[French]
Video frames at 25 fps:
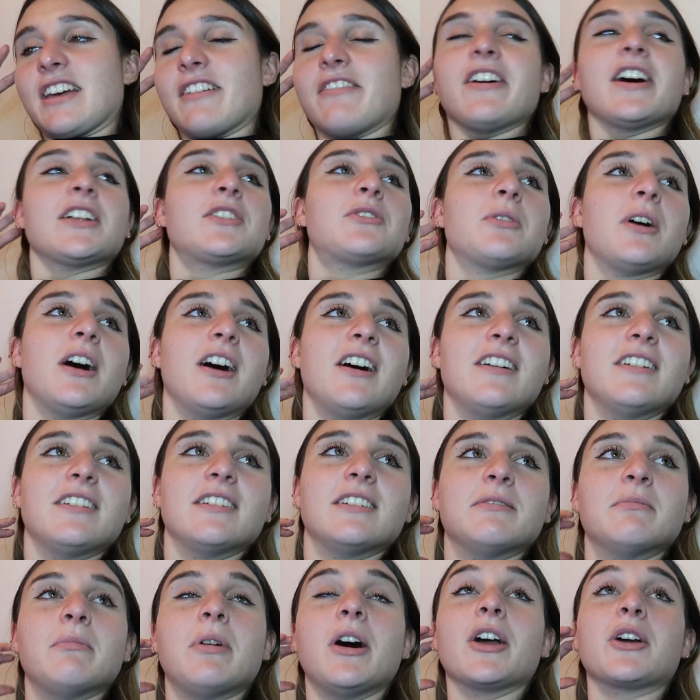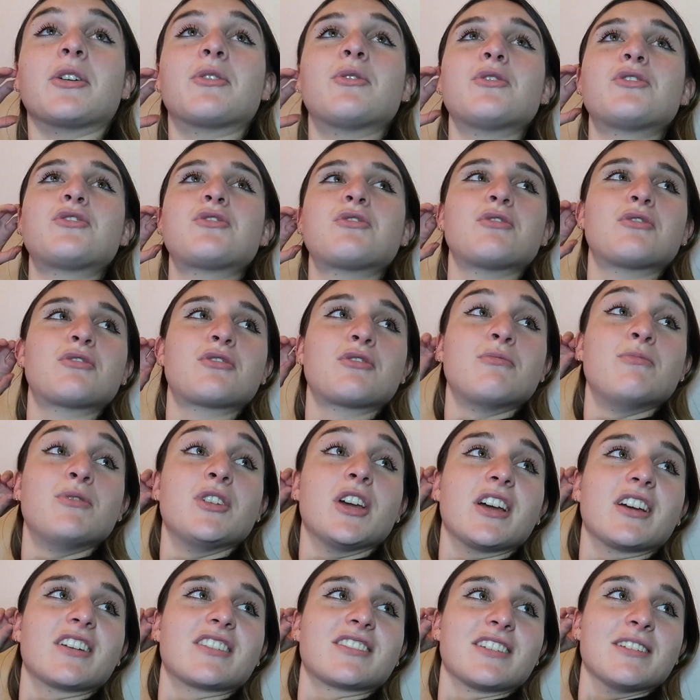ça va toi Bah écoute, je suis
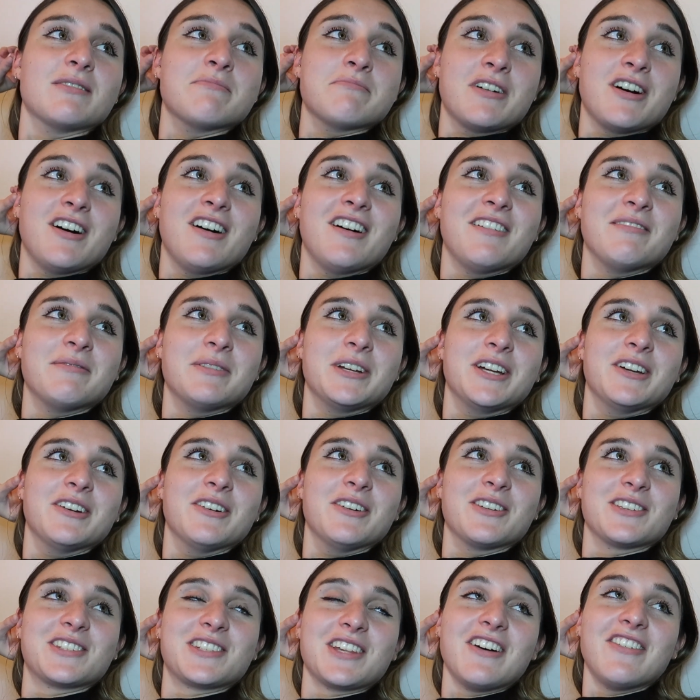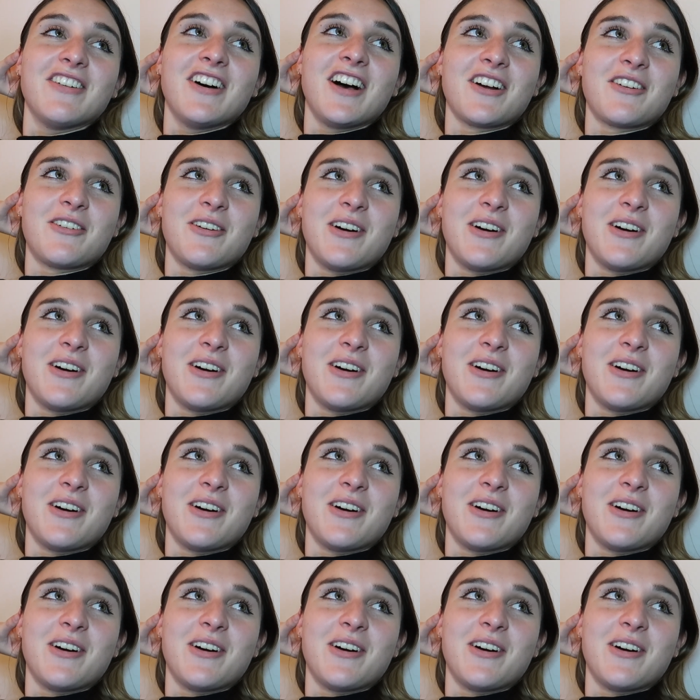soumis à examen, mais euh, ça va